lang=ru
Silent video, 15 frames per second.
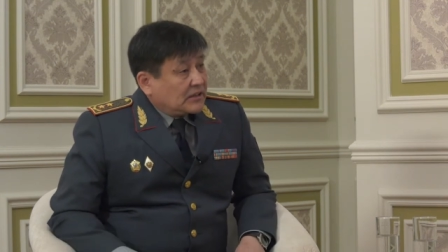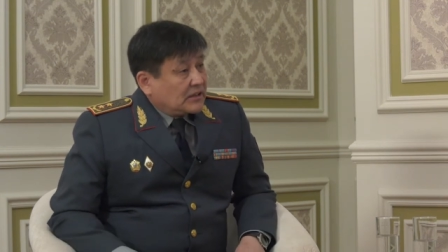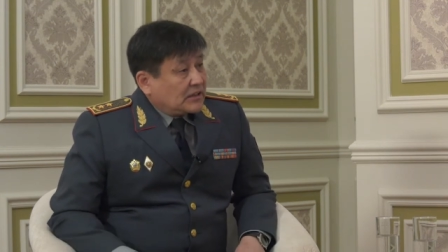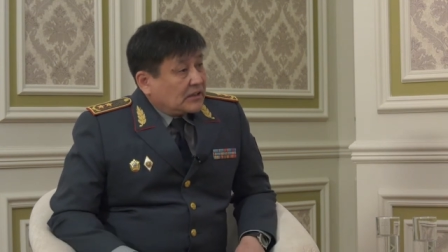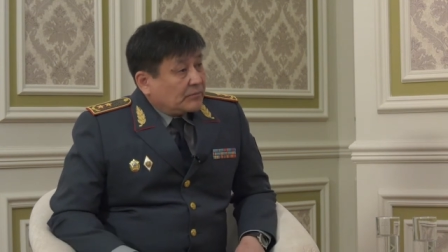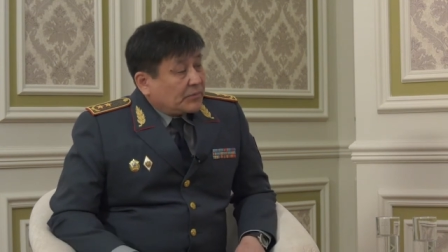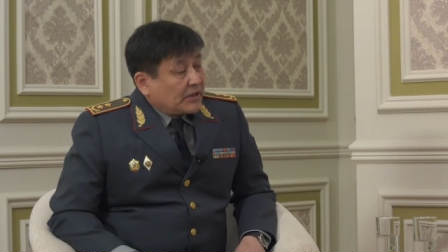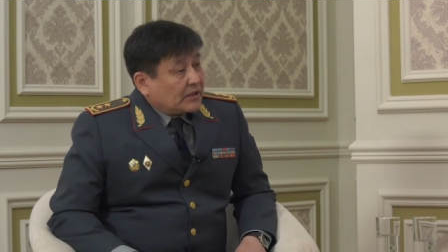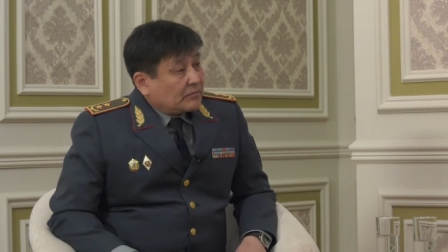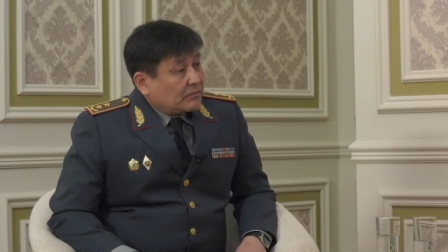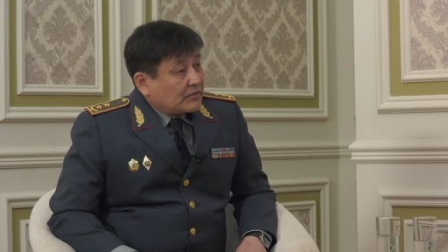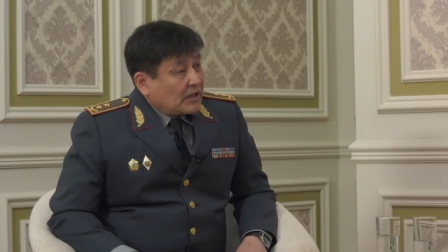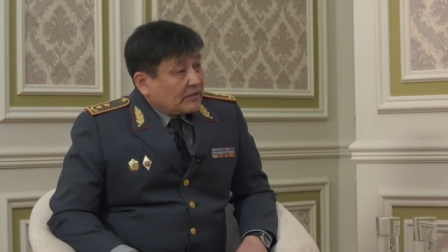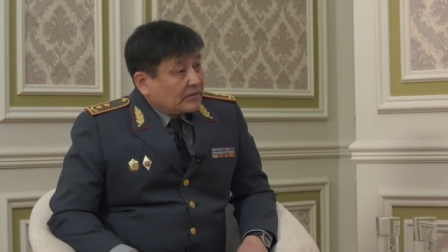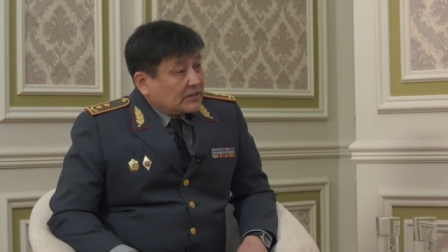Э, при
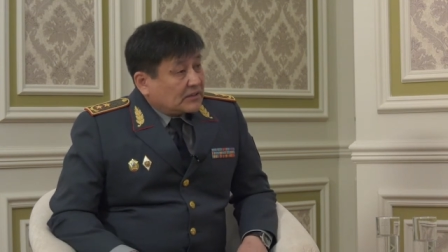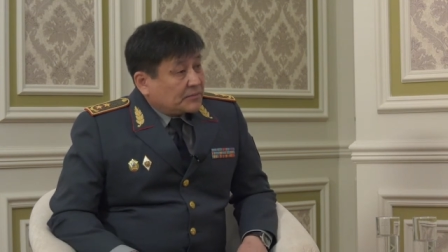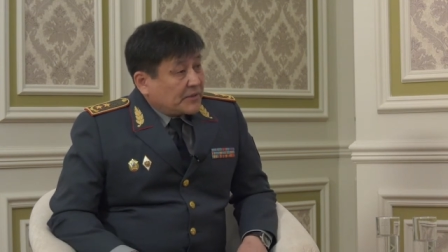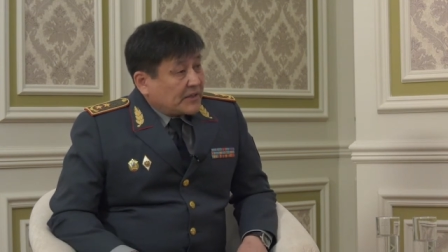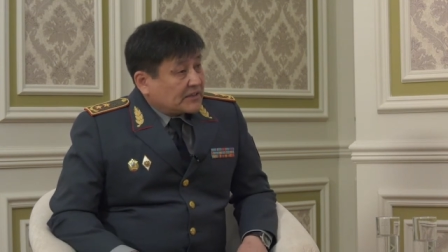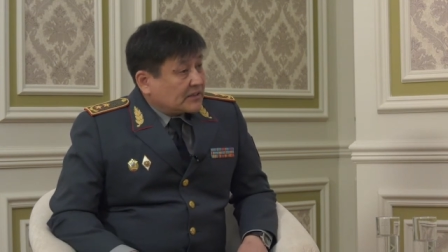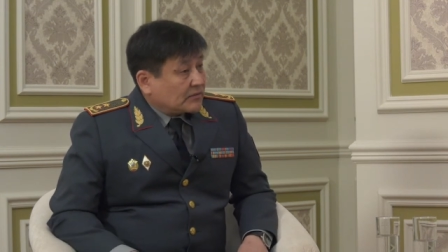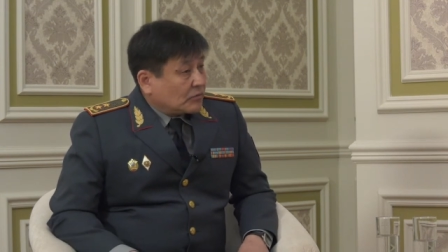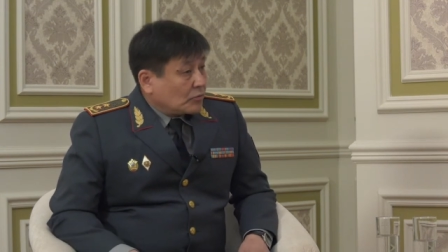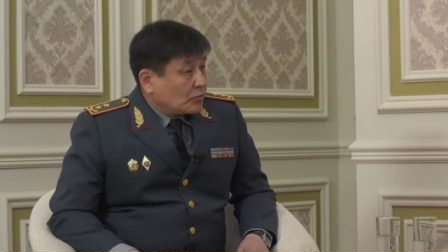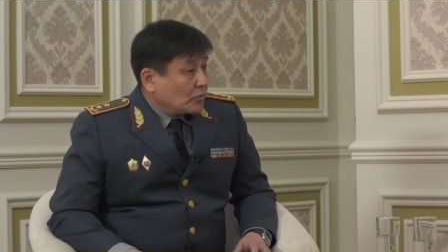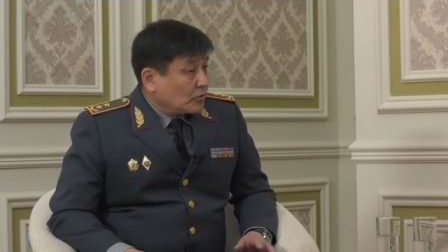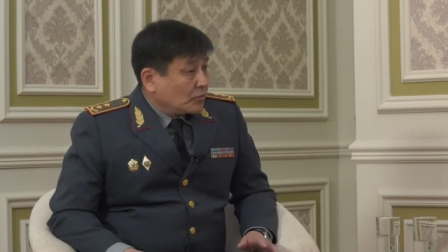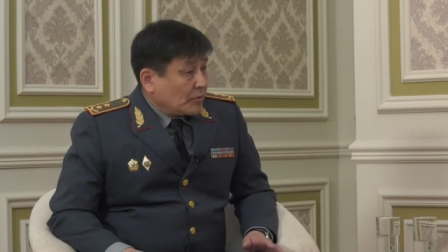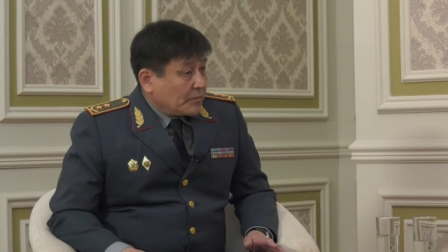этом главная инспекция в
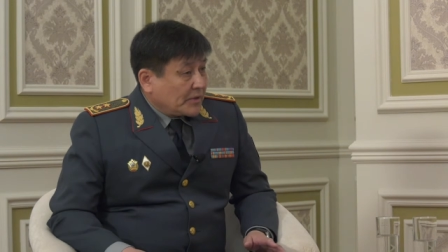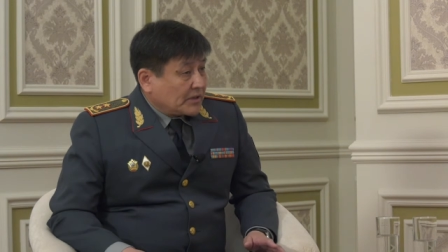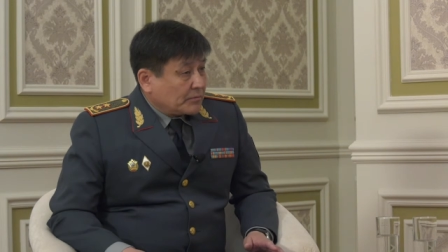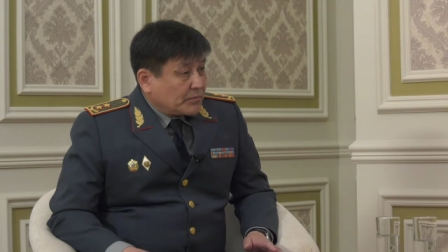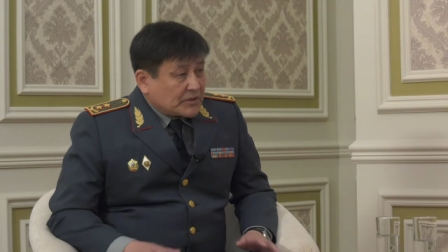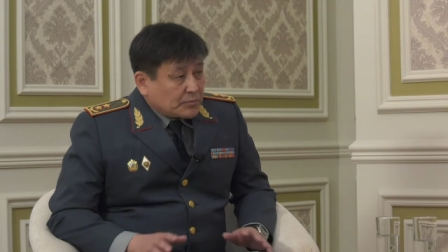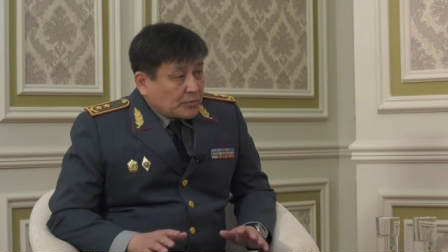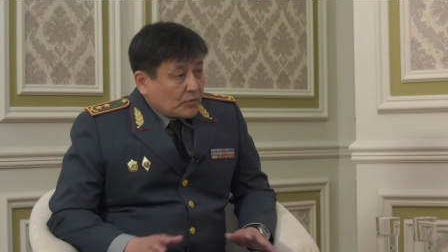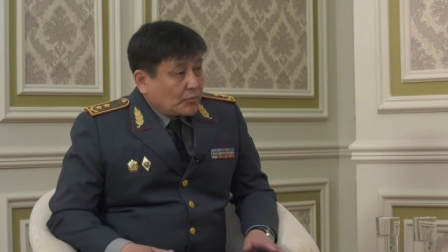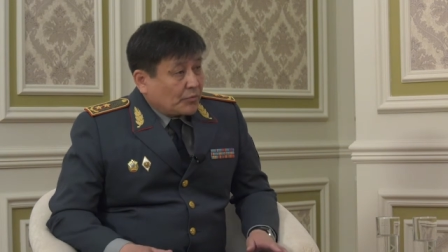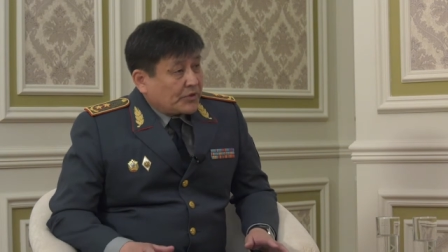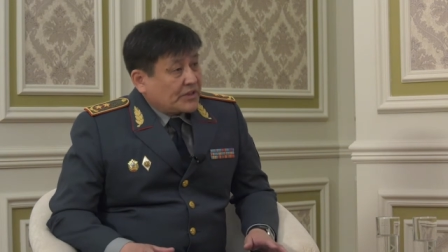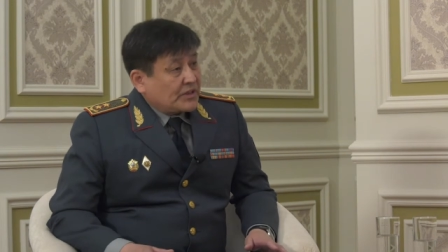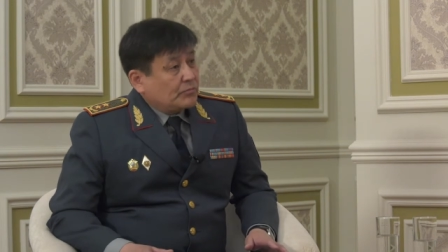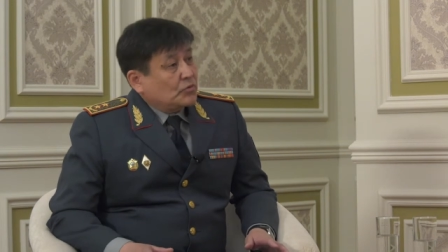любой момент без
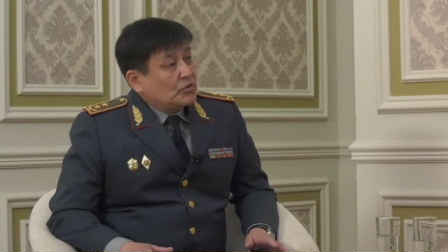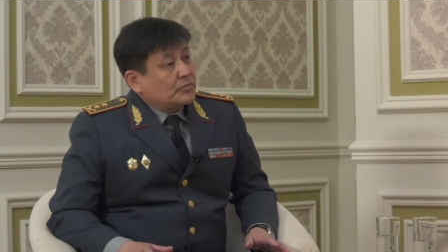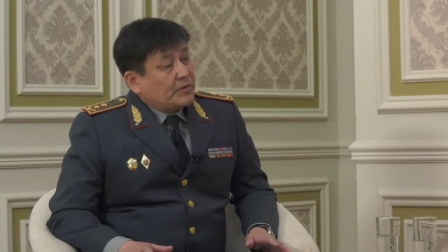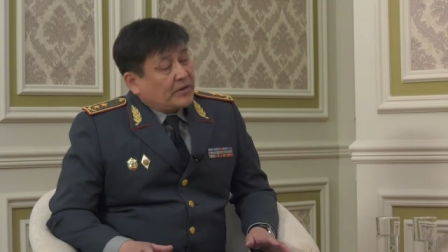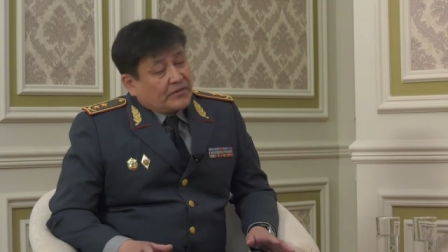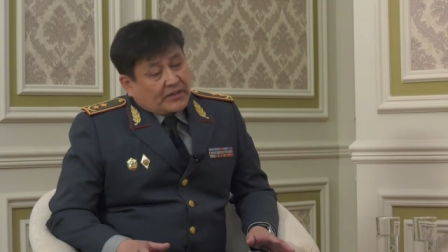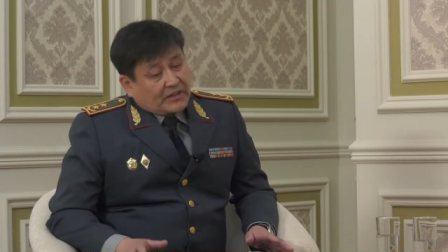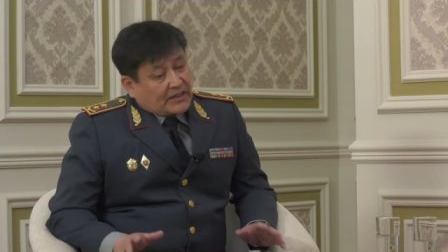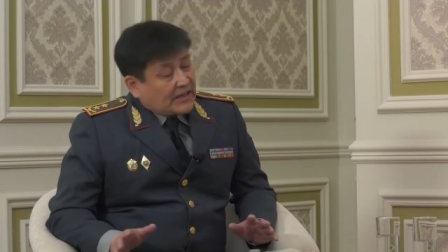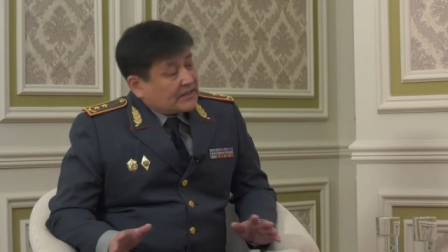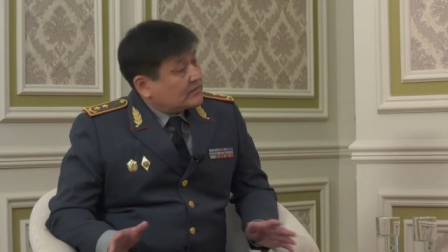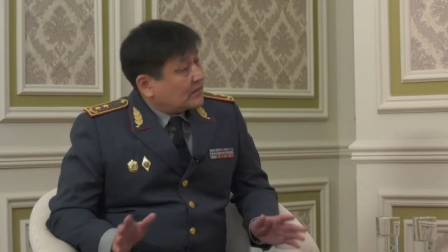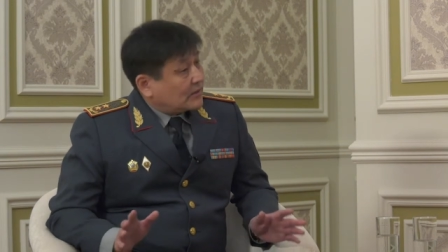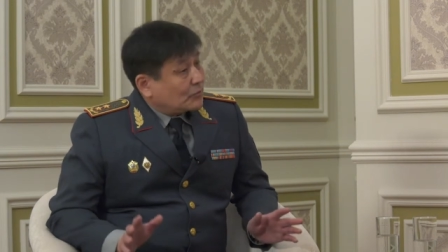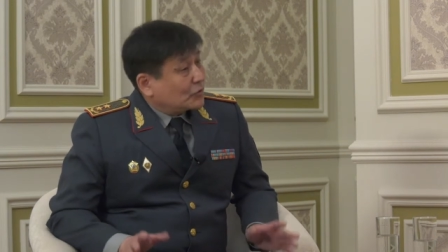предупреждения может проверить
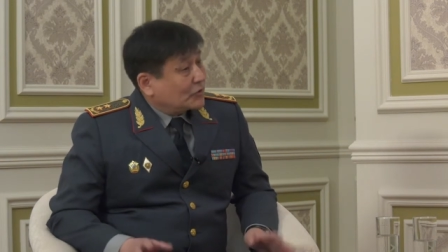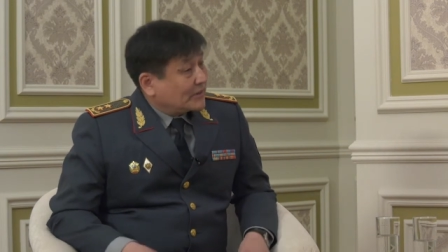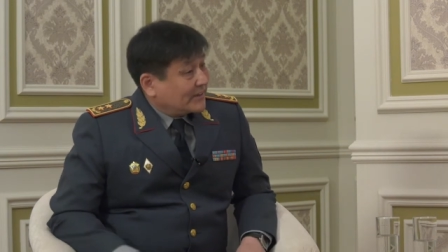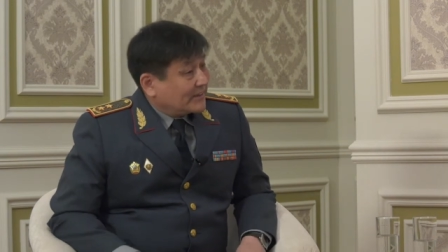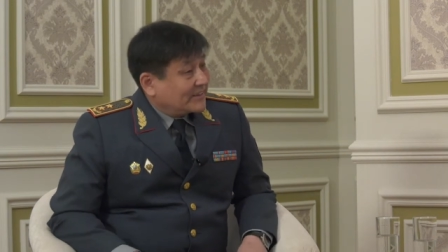качество работы